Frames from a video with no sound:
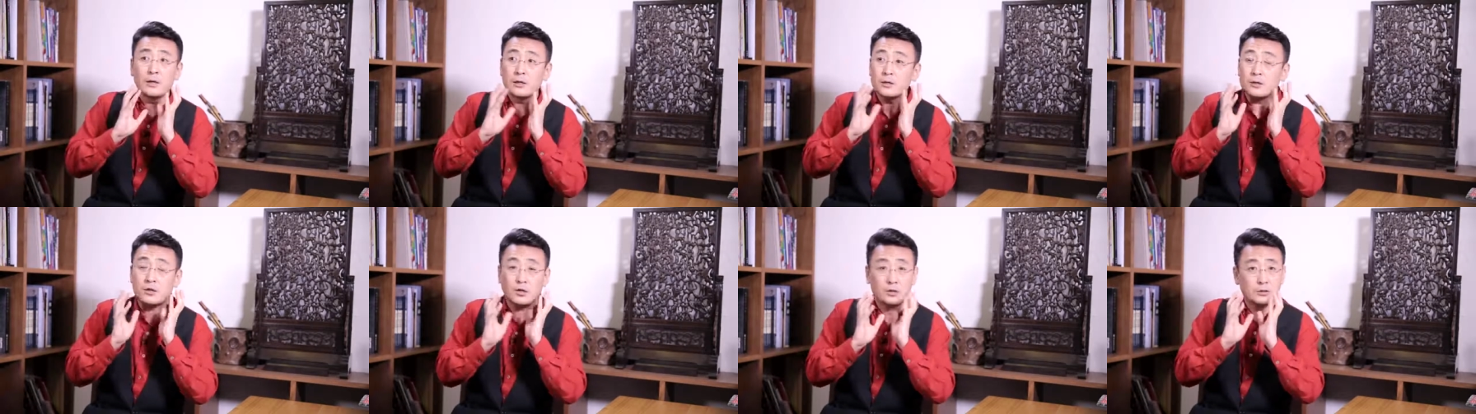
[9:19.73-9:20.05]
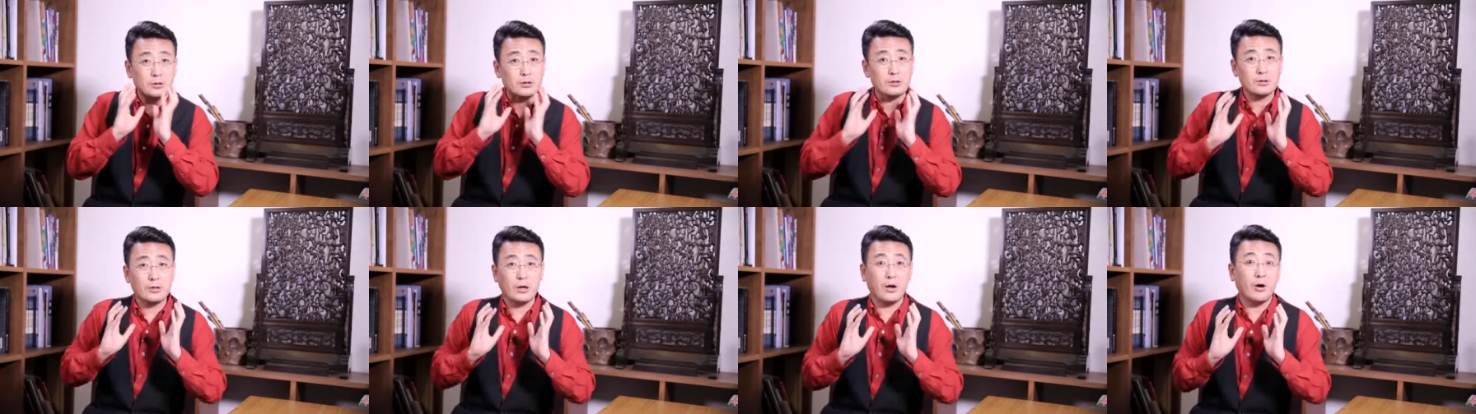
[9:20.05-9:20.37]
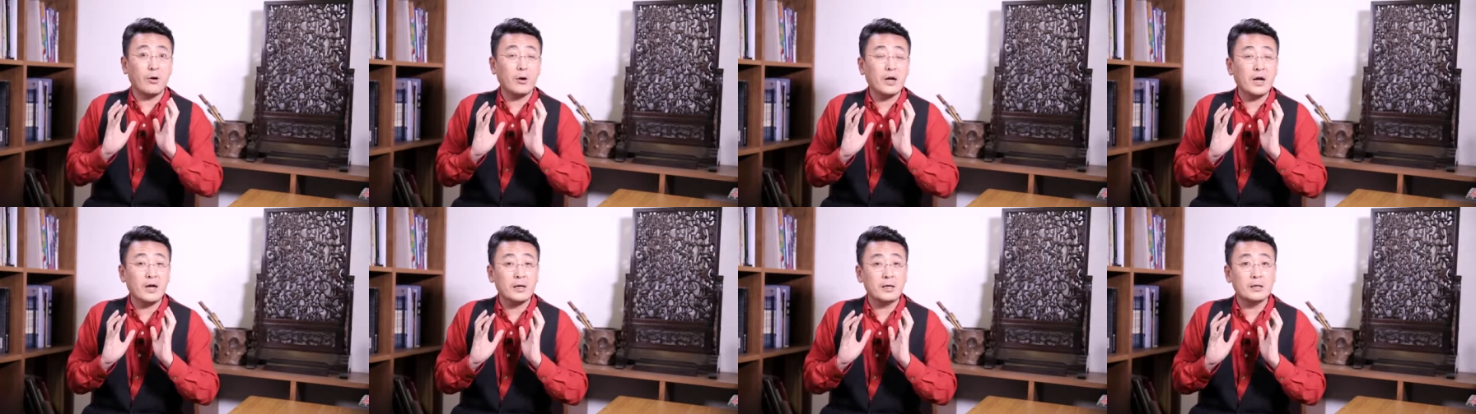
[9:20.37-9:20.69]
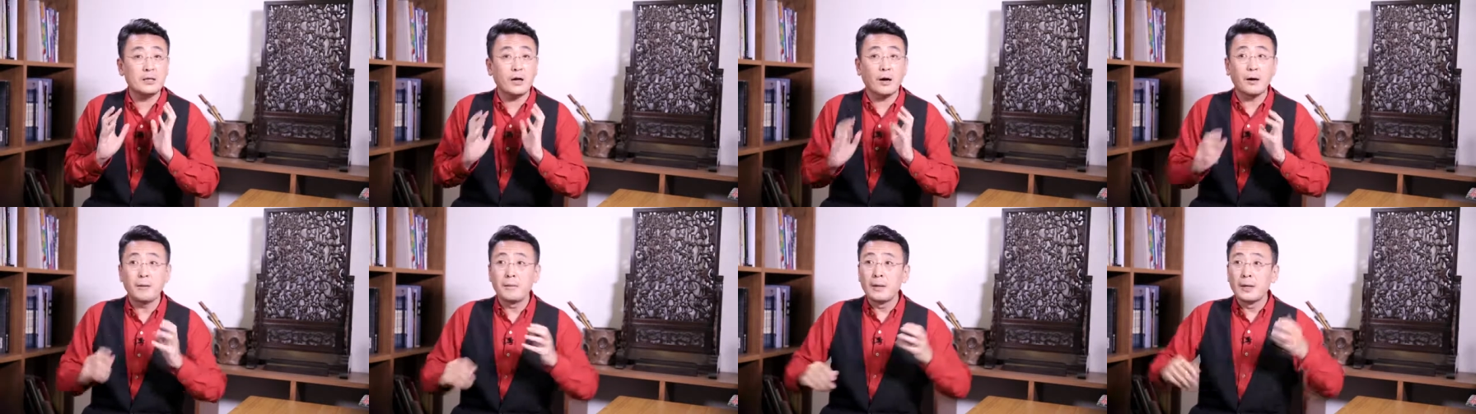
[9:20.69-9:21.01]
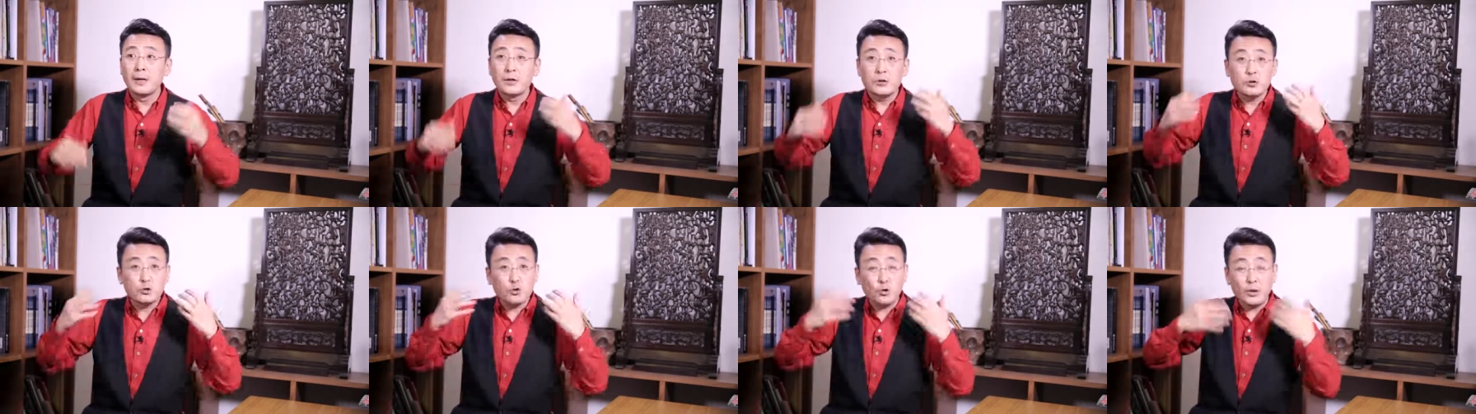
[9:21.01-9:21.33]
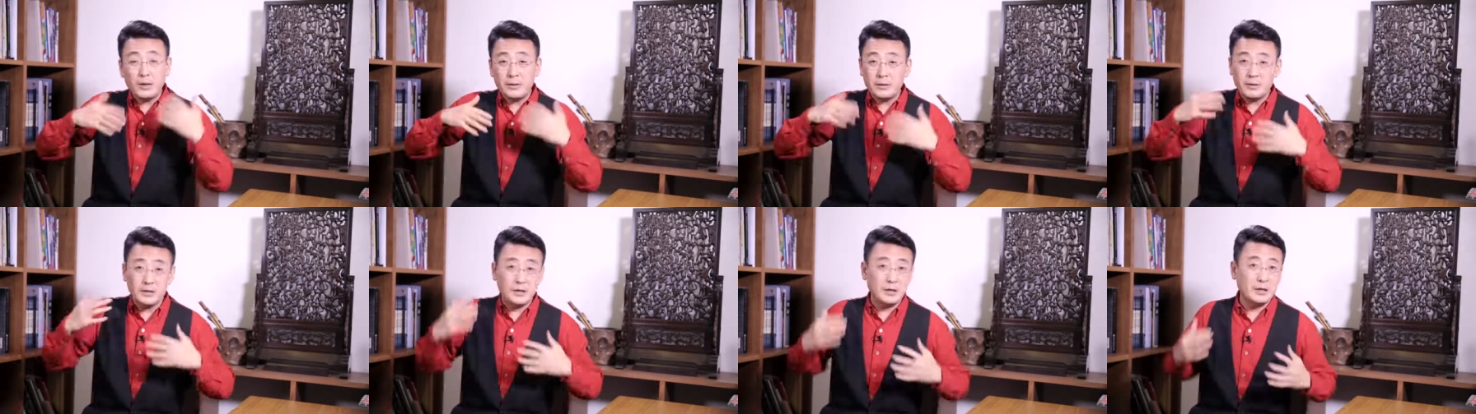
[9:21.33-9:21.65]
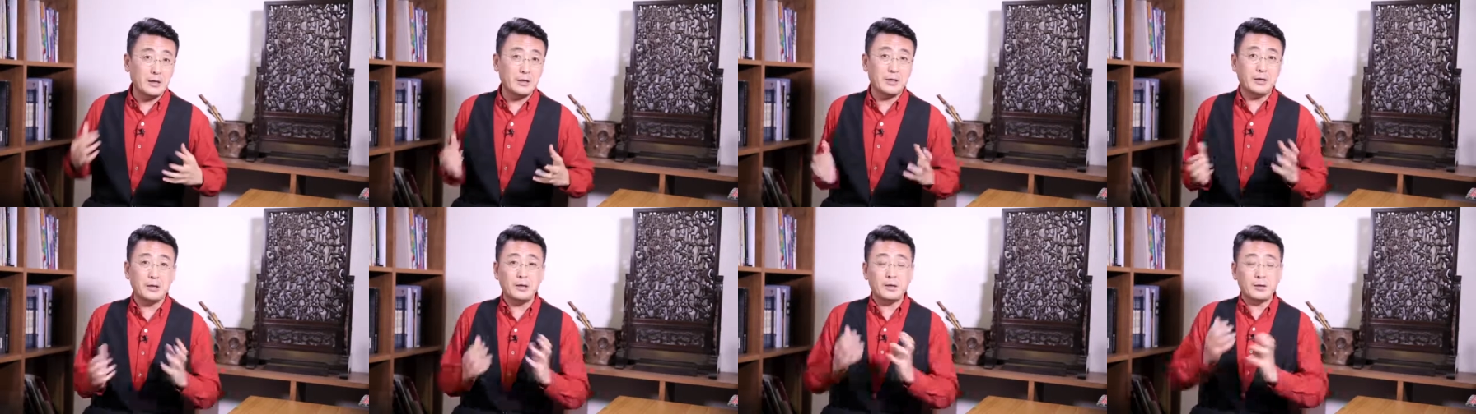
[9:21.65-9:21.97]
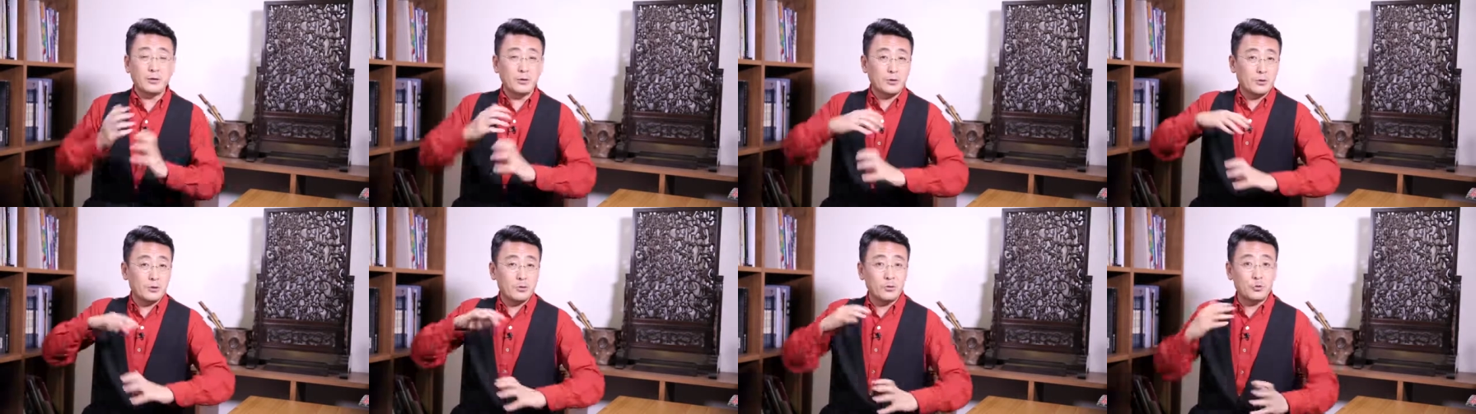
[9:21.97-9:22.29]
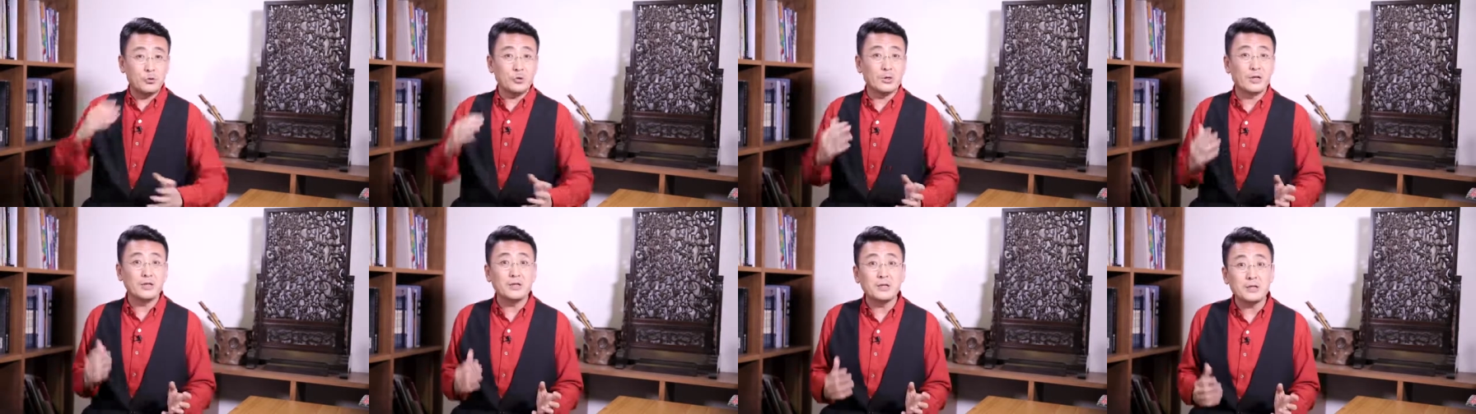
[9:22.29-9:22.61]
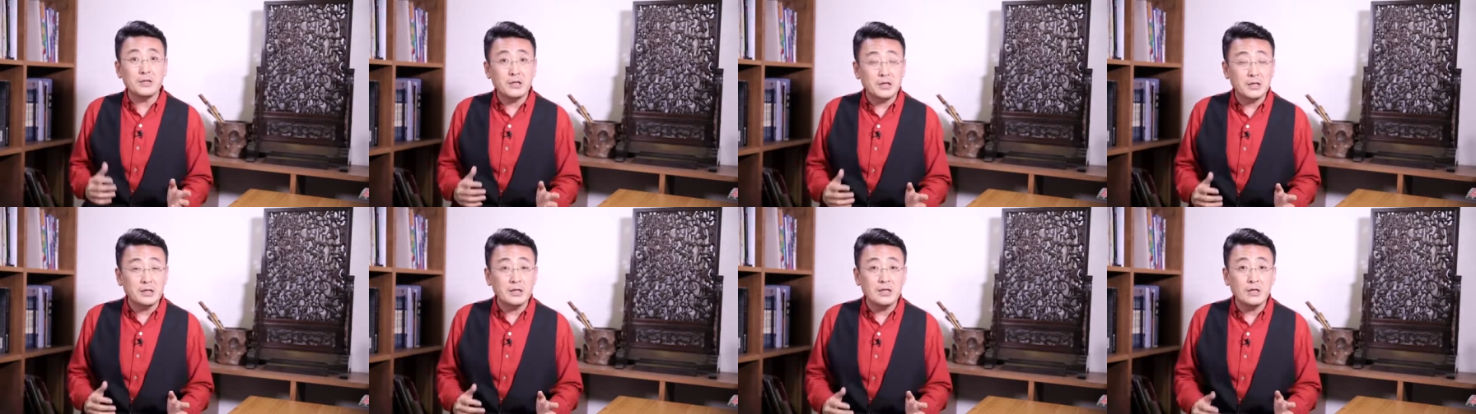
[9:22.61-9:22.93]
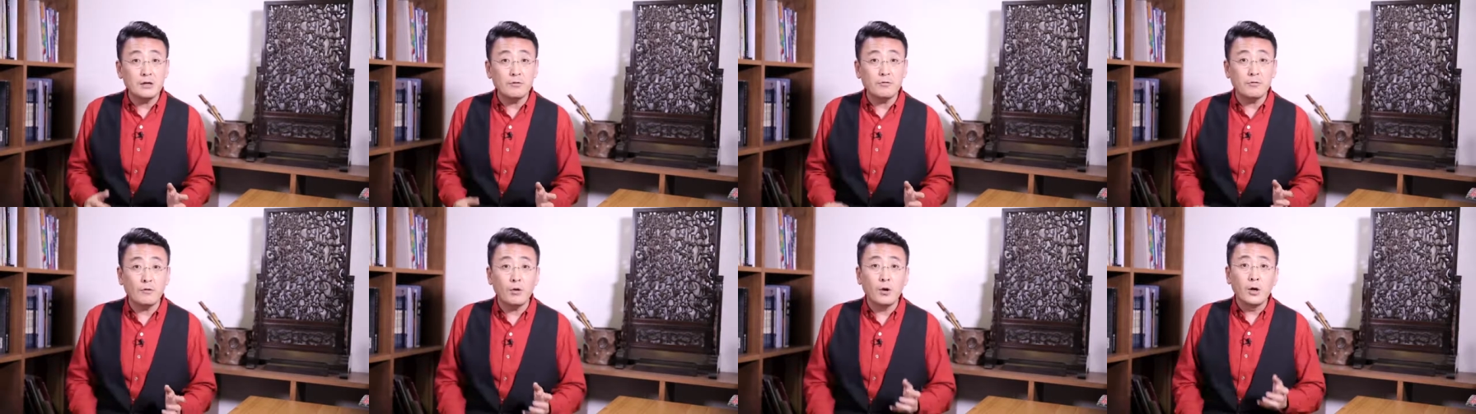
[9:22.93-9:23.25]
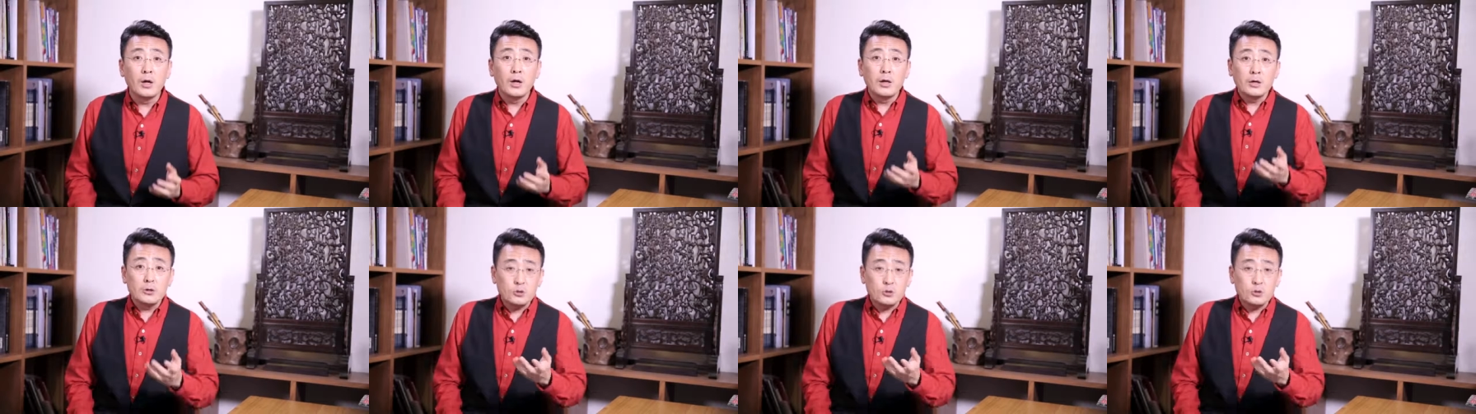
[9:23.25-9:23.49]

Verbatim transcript: 整的好看一点穿这个女人的这个衣服，